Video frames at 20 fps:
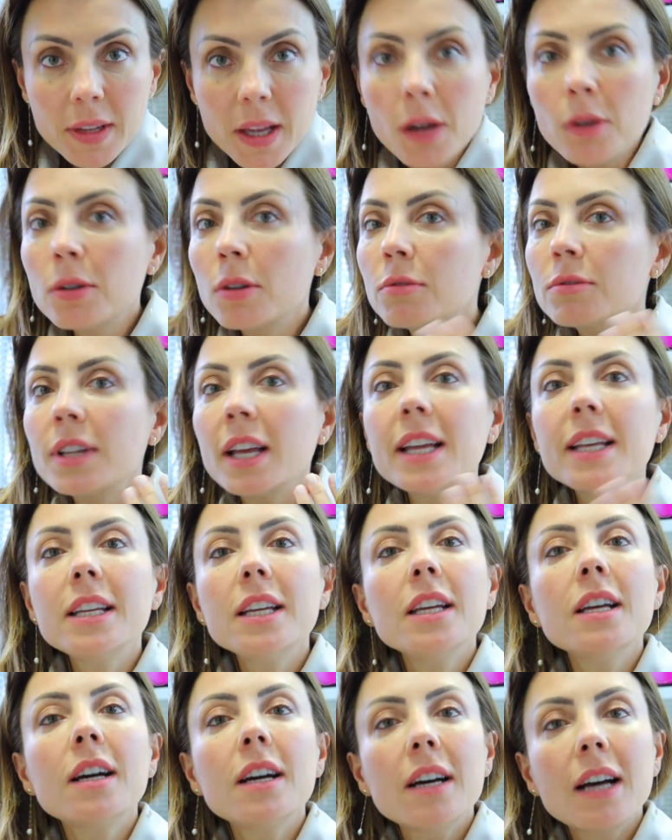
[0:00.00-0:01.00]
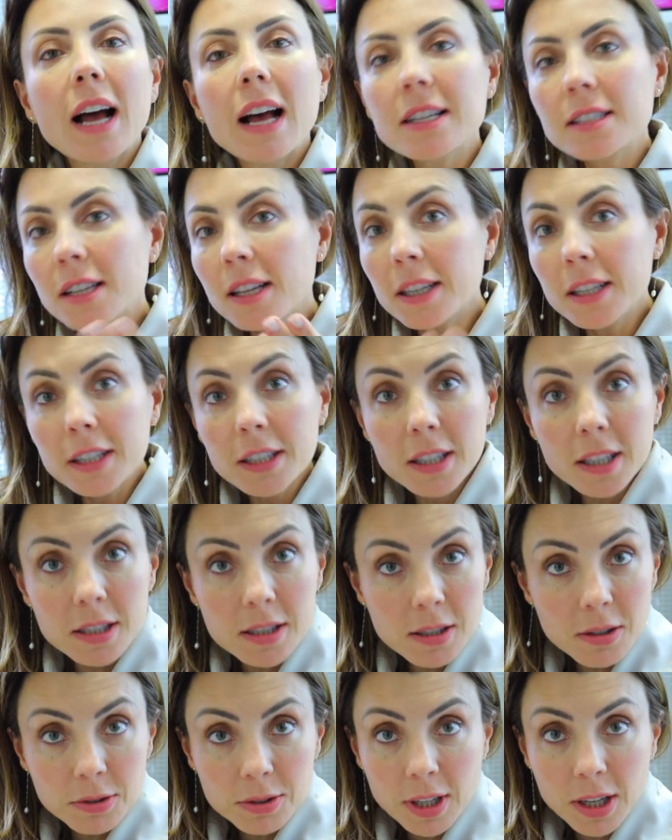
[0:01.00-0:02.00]
eu não teria as
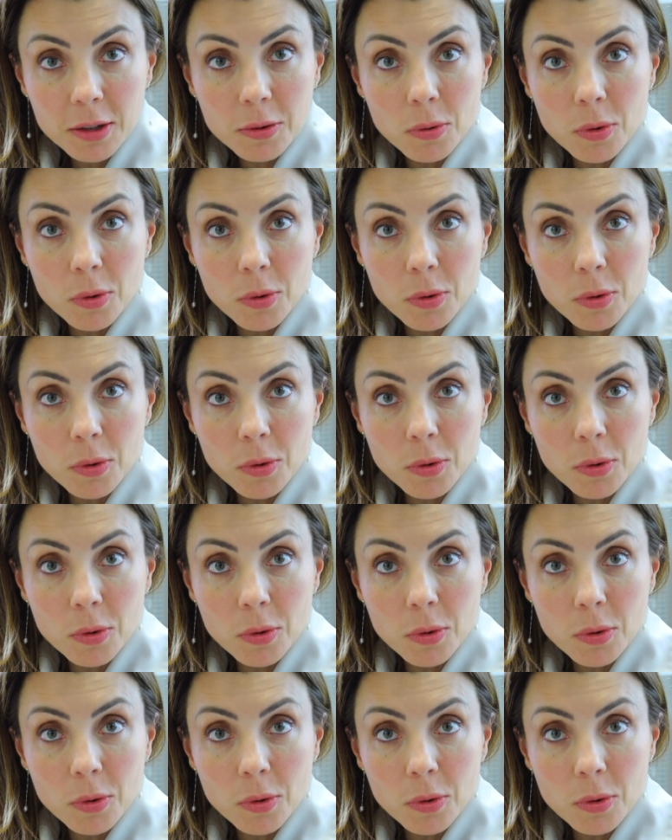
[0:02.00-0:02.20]
clínicas que eu tenho